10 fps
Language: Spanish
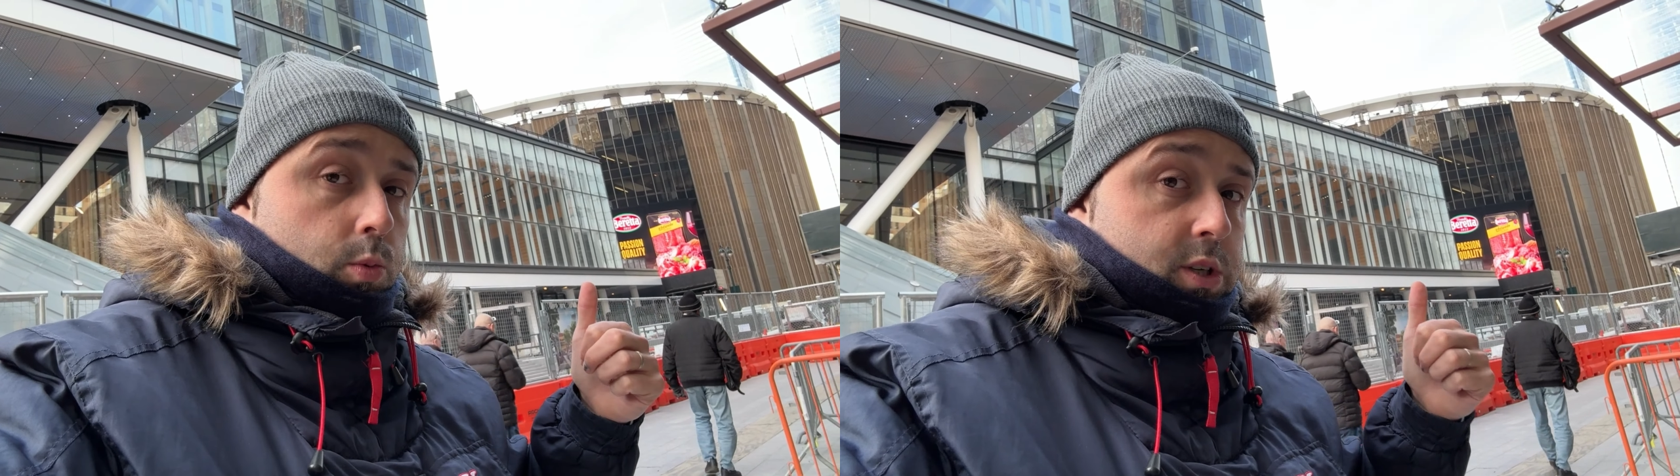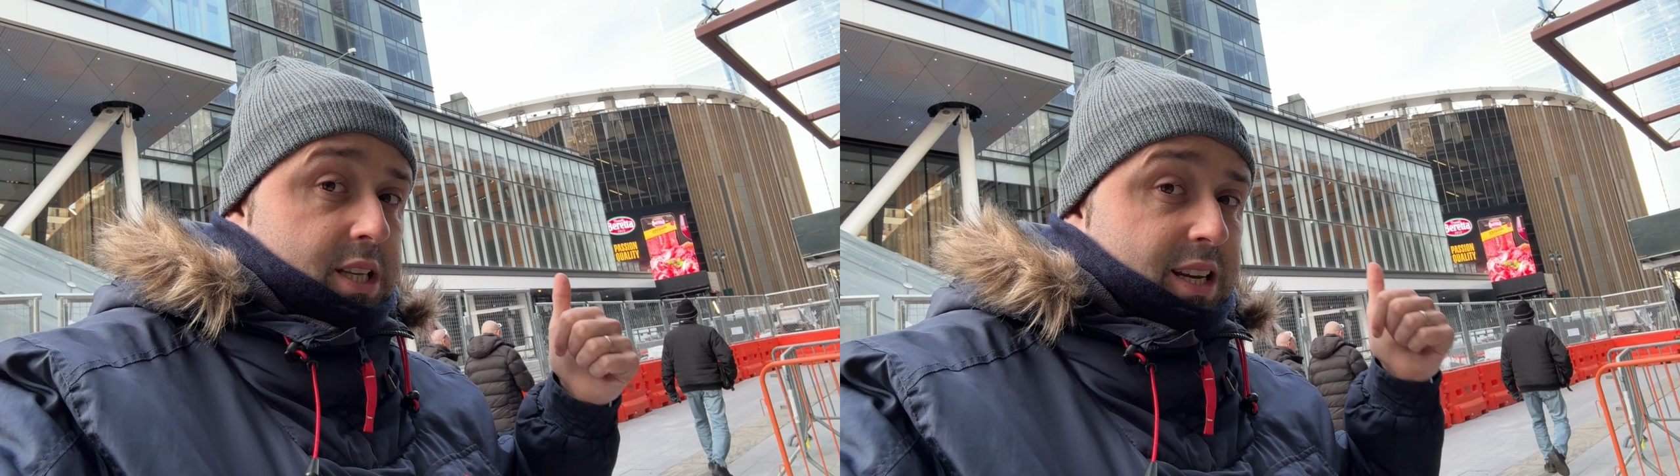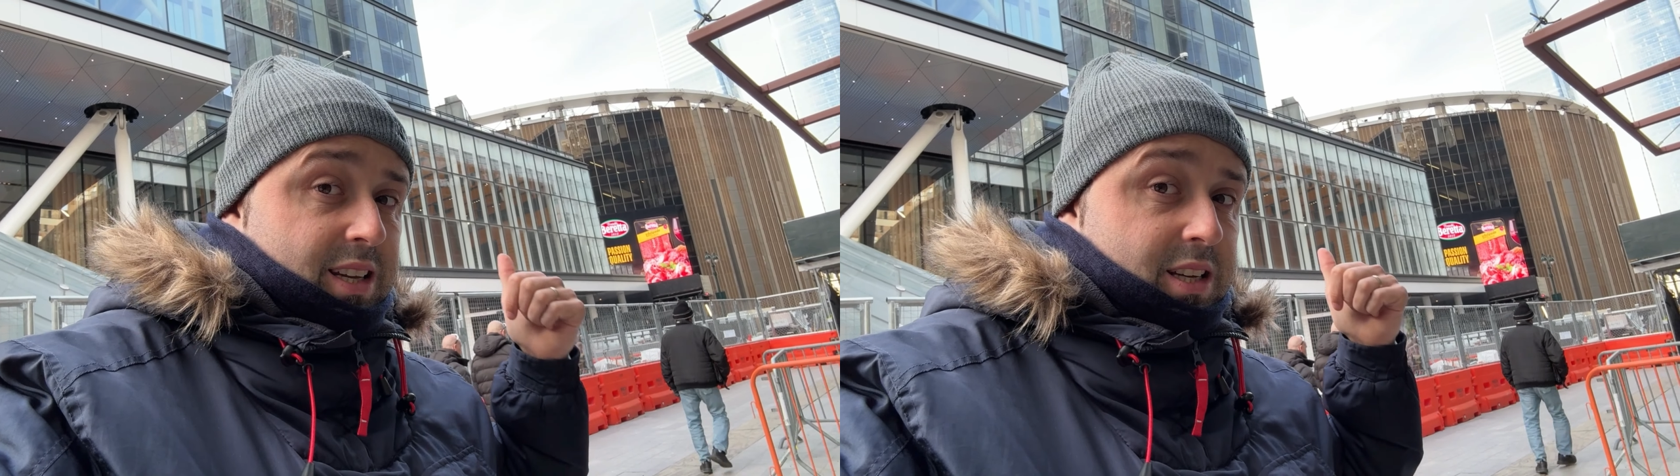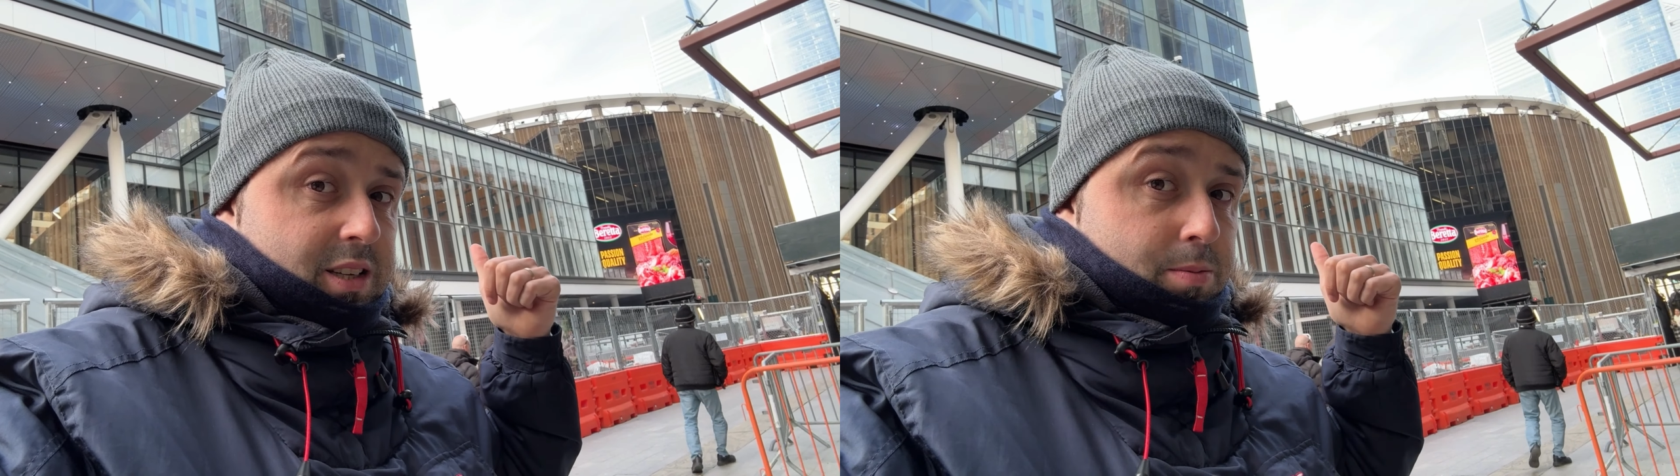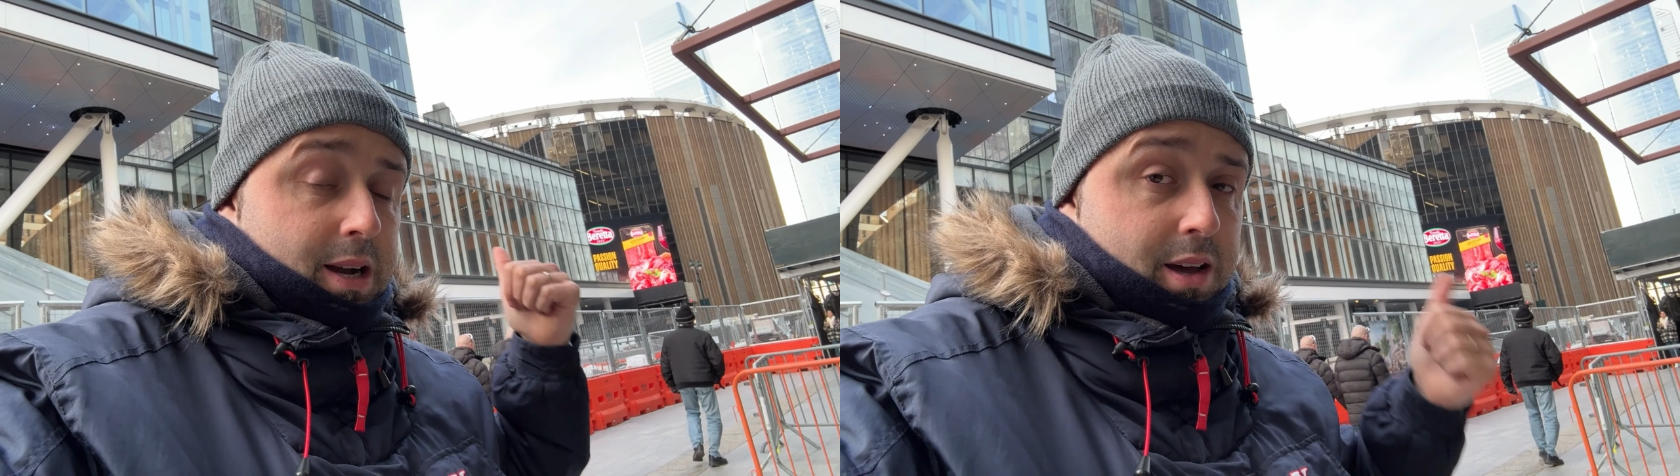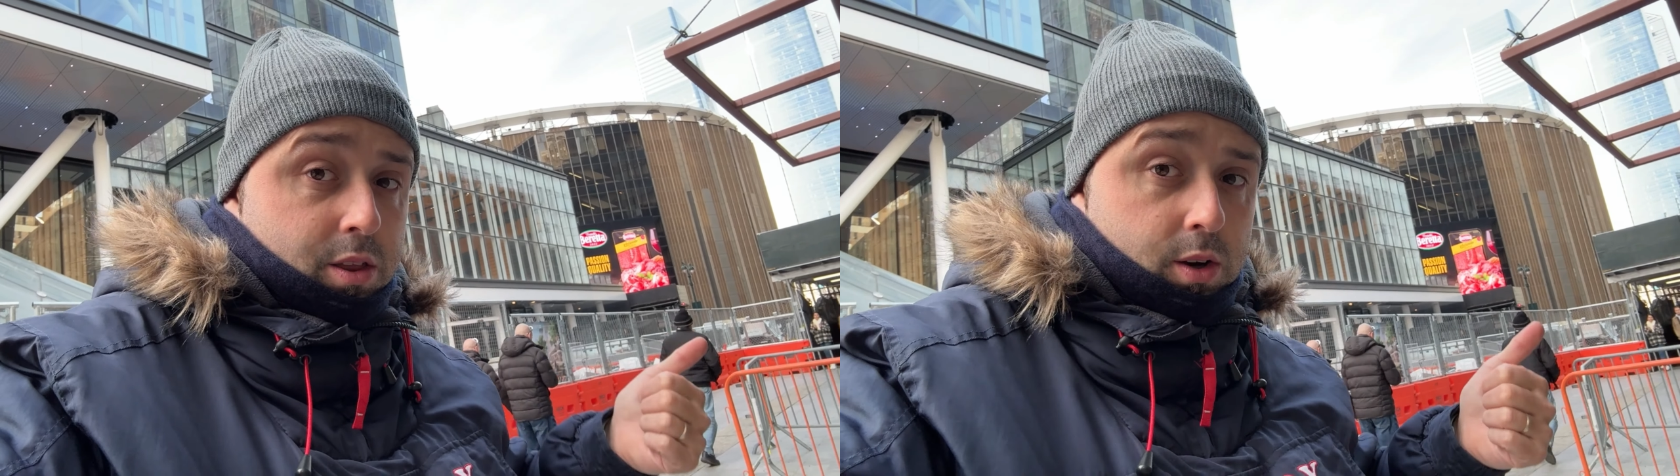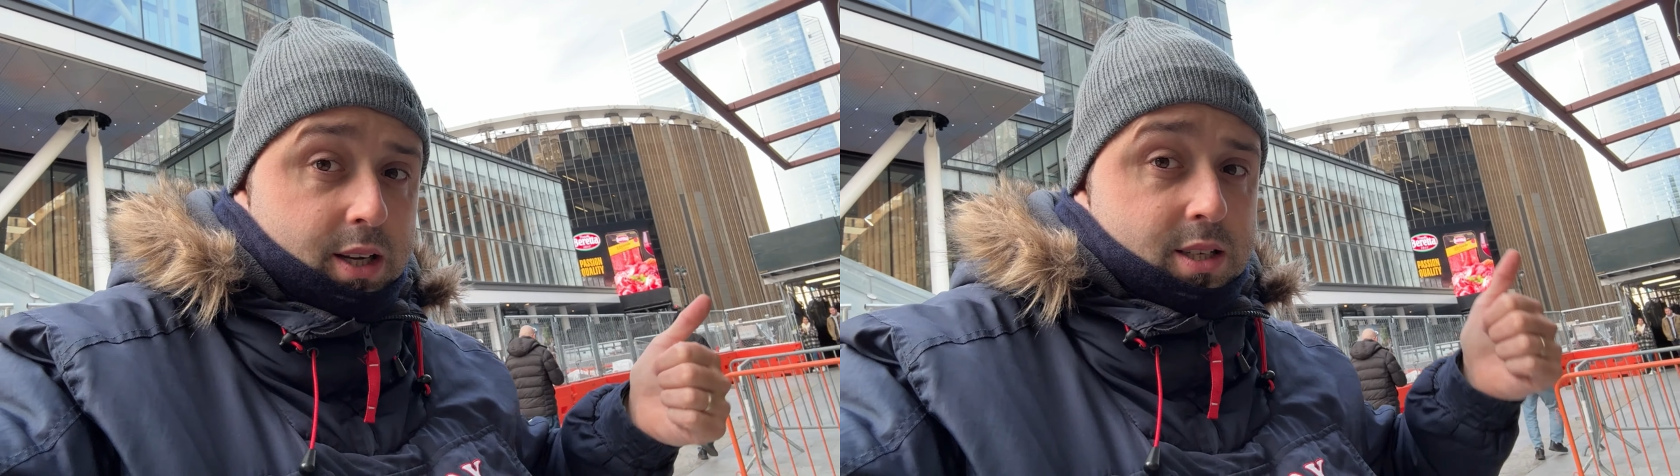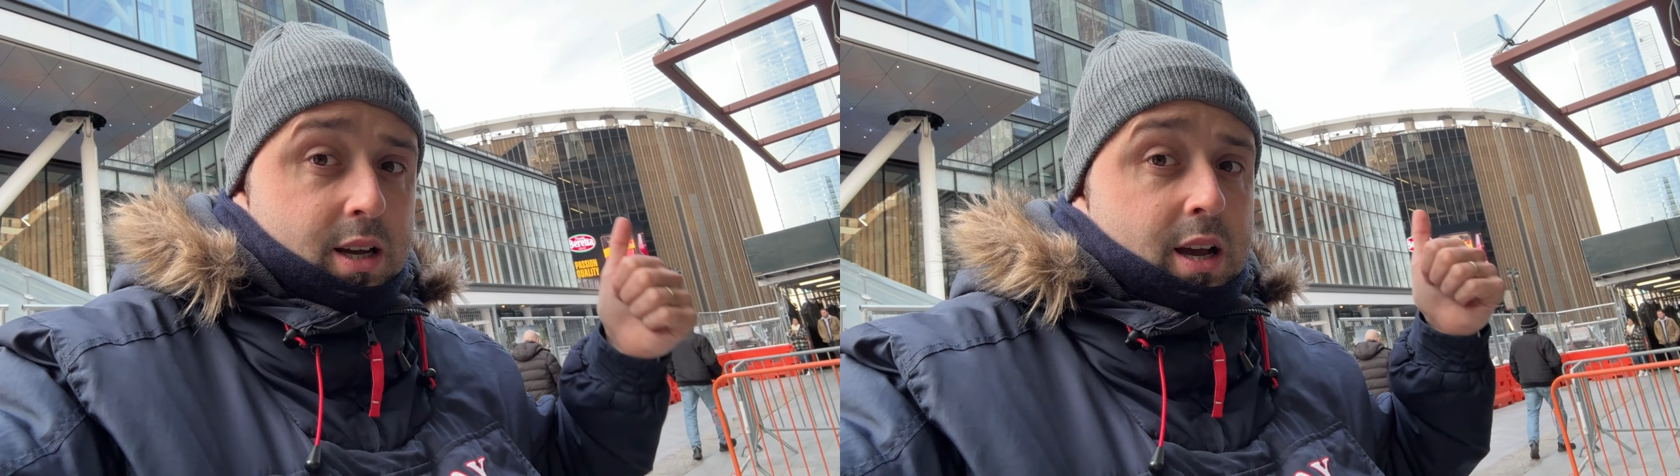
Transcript: vuestras vacaciones